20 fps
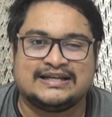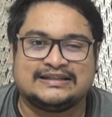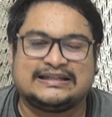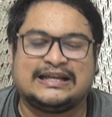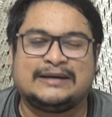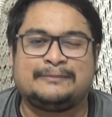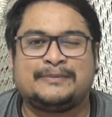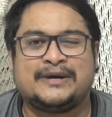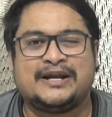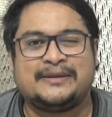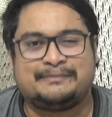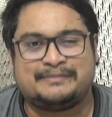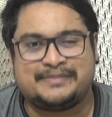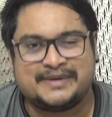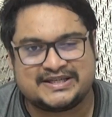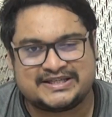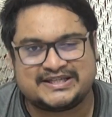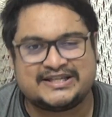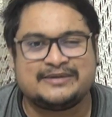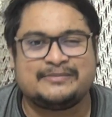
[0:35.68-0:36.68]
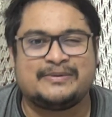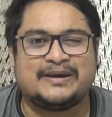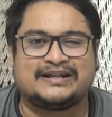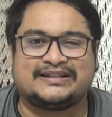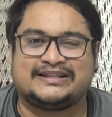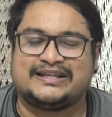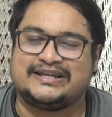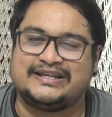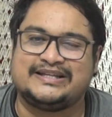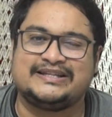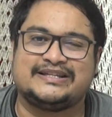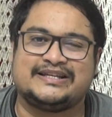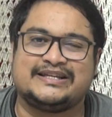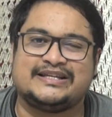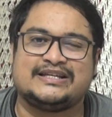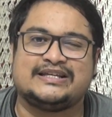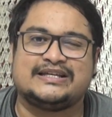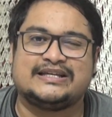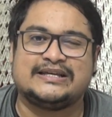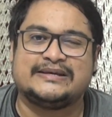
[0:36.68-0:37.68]
তার প্রায় বেশিরভাগ দিনই
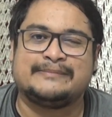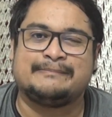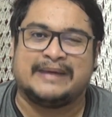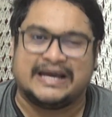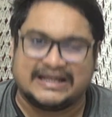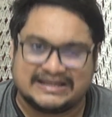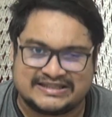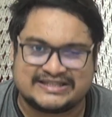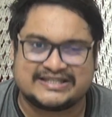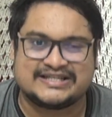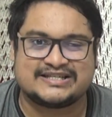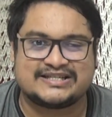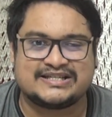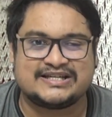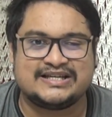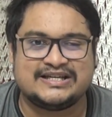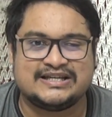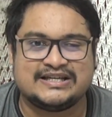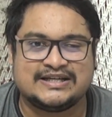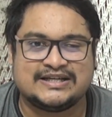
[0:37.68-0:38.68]
তিনি ম্যাচ শেষে